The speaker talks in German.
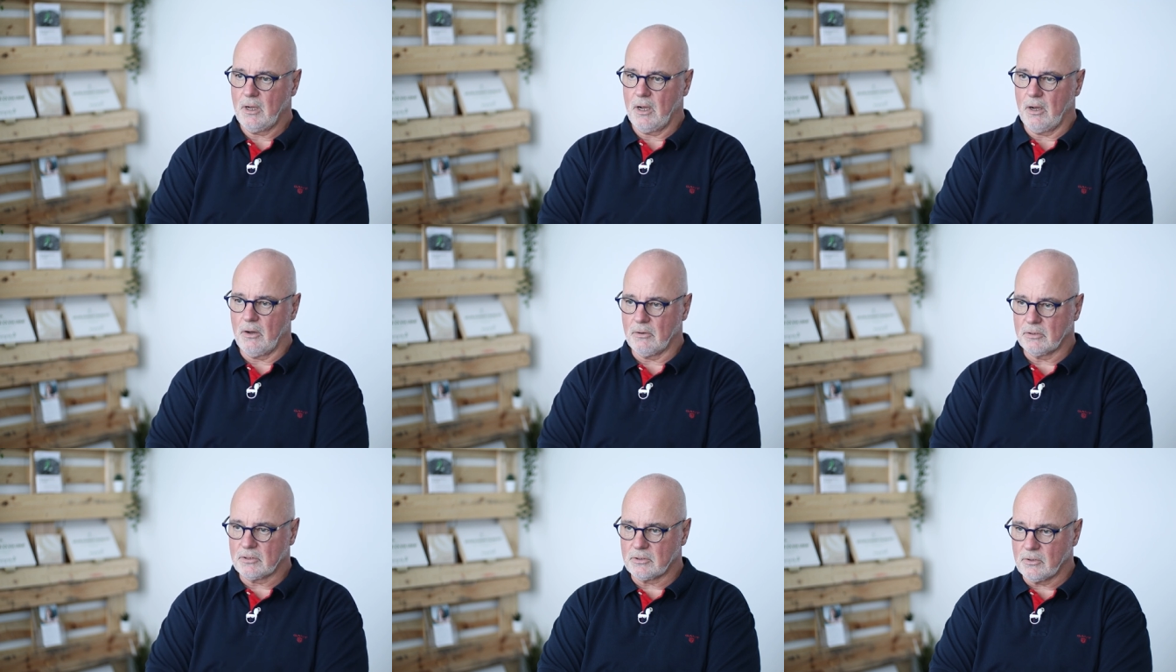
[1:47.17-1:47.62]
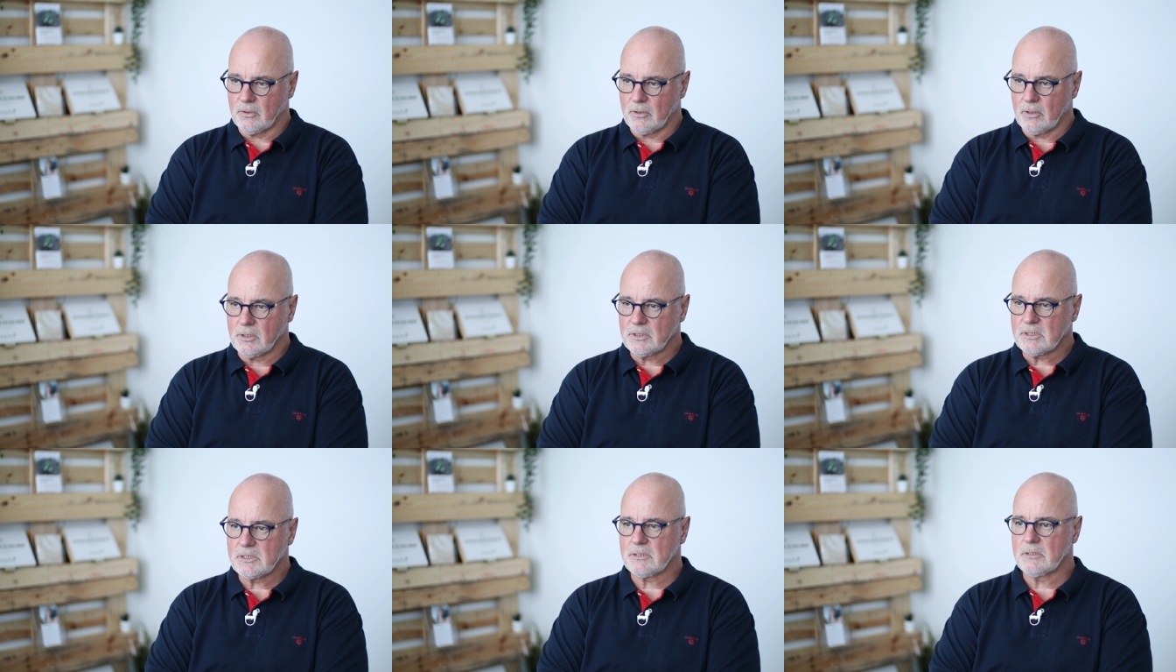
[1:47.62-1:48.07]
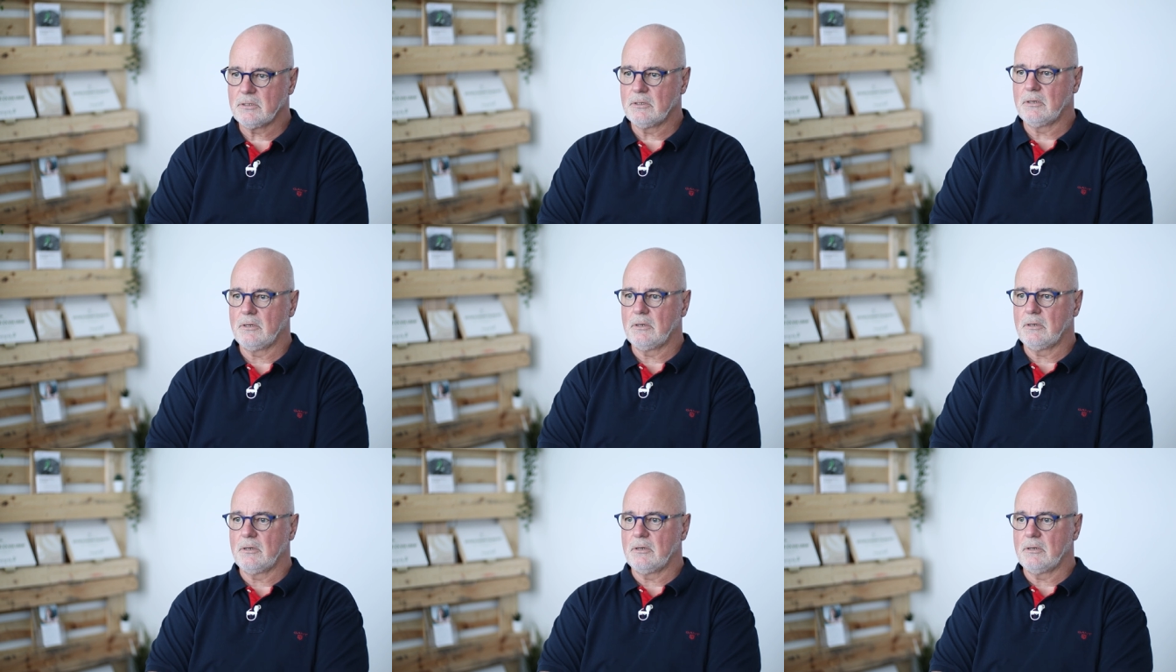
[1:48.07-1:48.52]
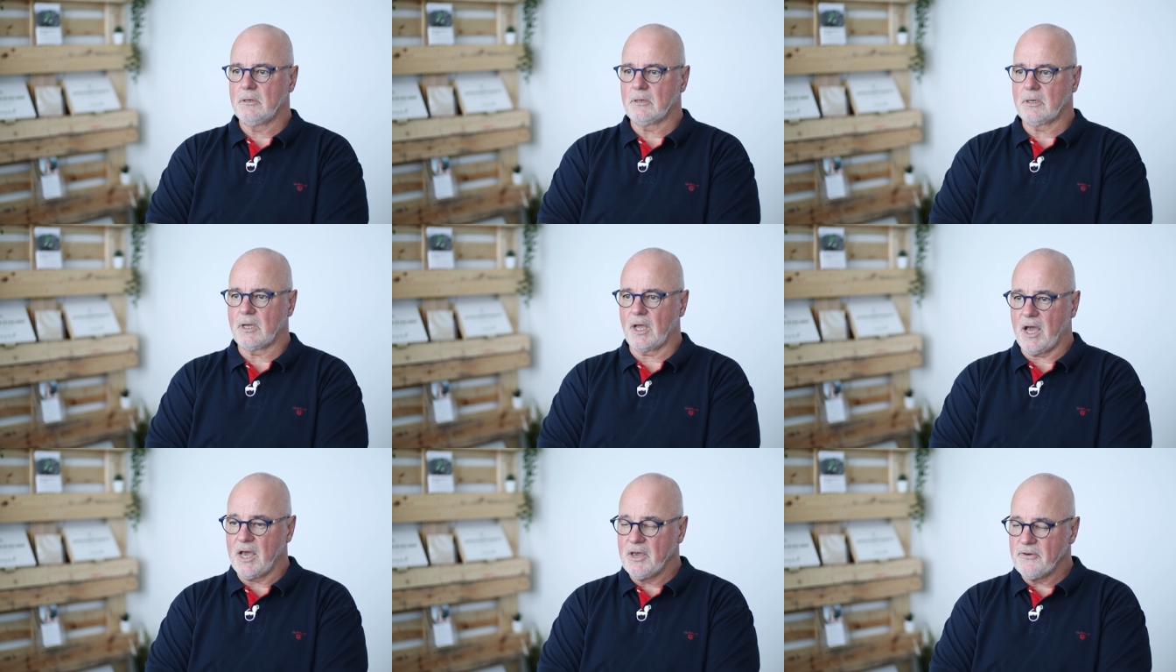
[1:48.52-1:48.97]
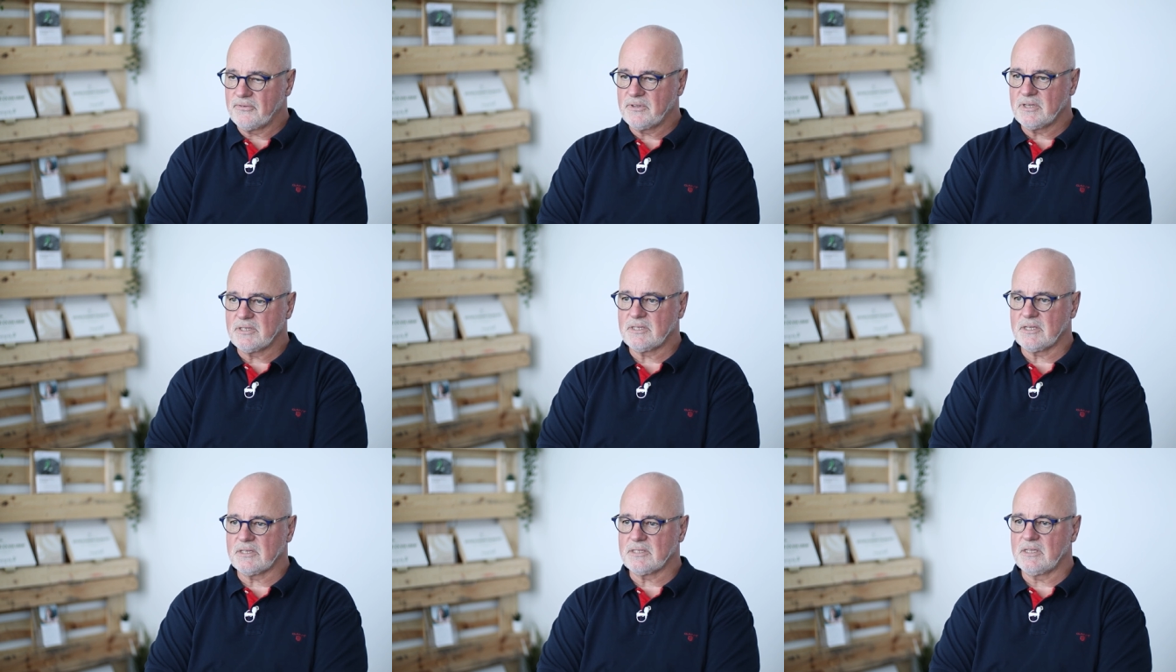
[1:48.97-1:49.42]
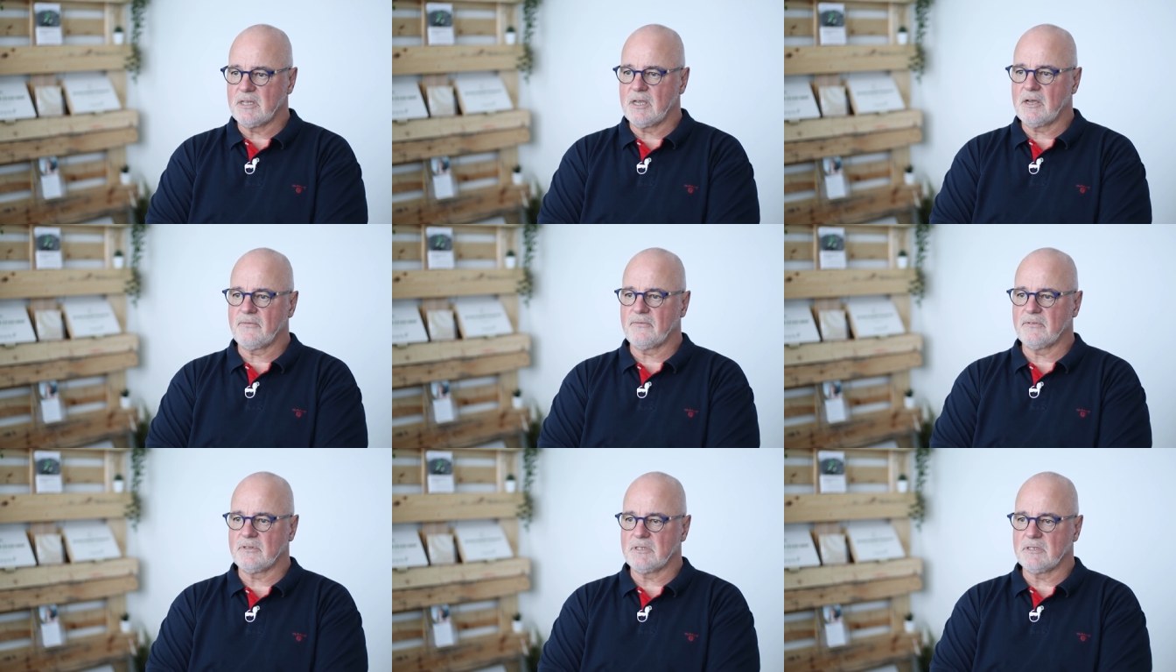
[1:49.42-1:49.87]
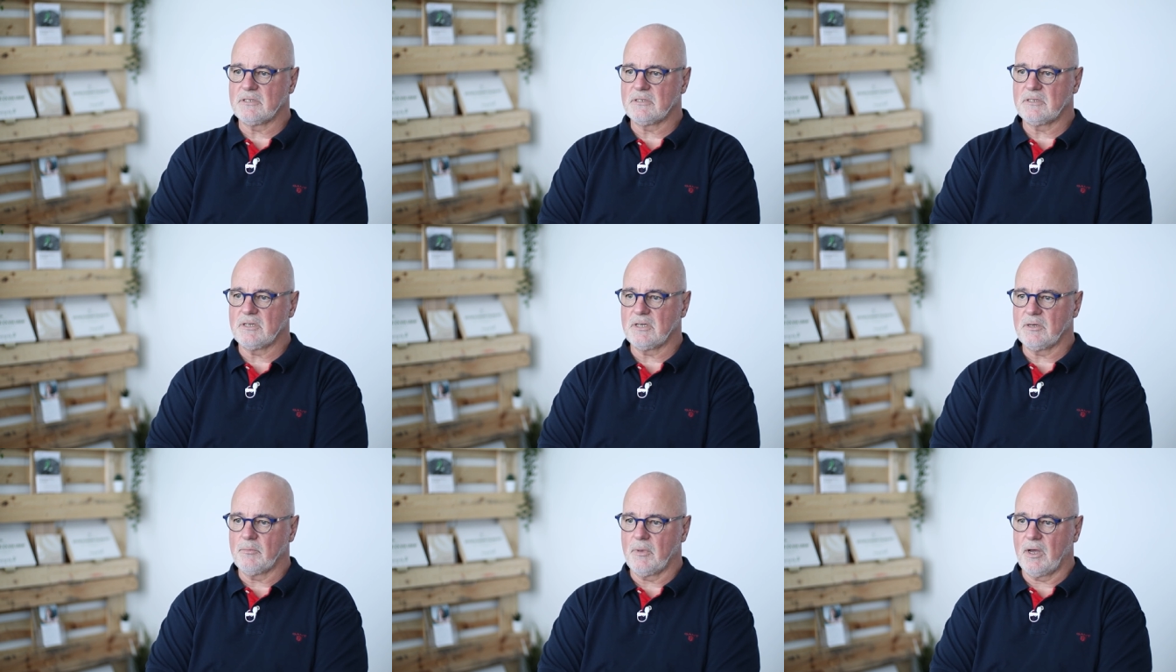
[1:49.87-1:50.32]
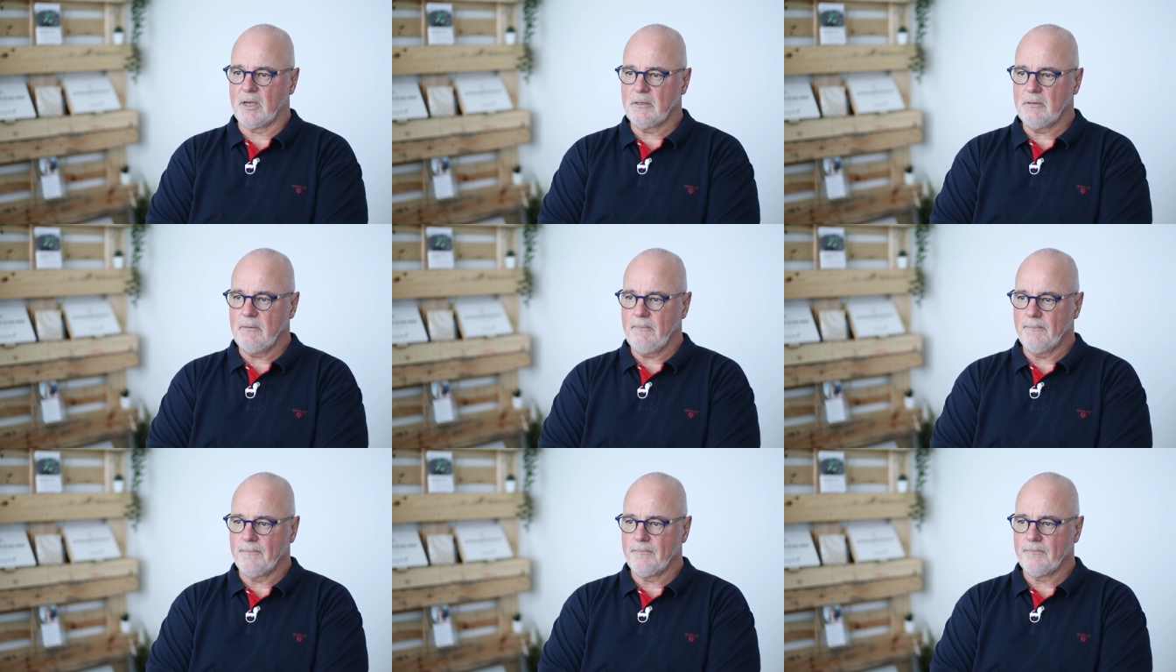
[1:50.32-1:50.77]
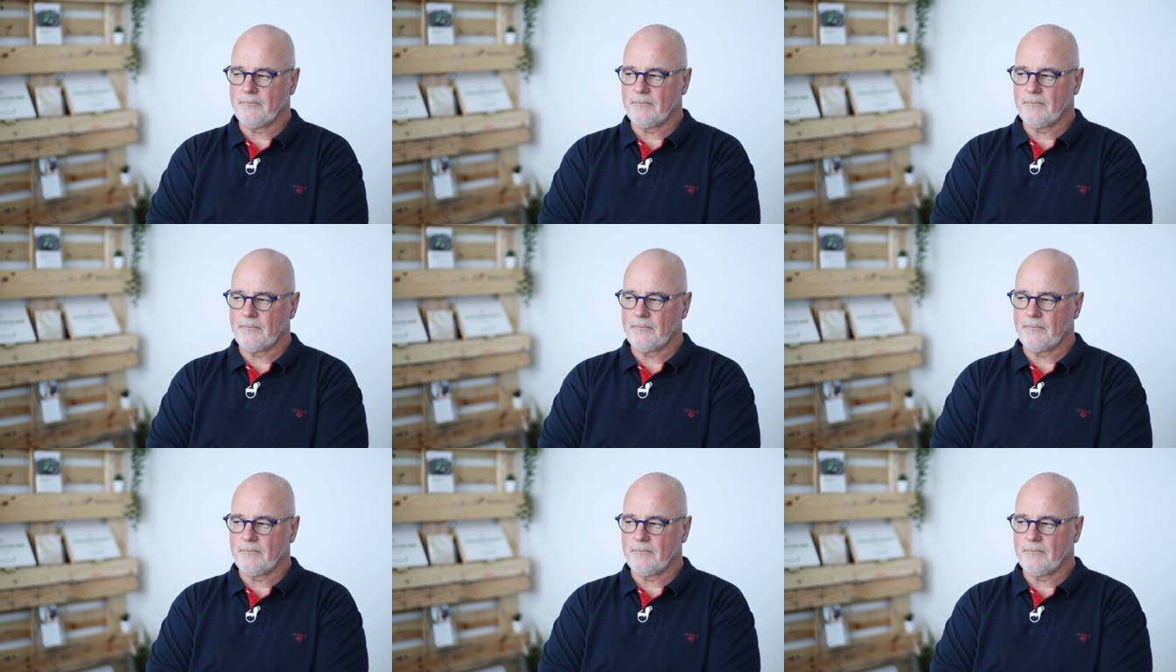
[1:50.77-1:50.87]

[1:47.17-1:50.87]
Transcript: Auch dort greift es das Nervensystem an.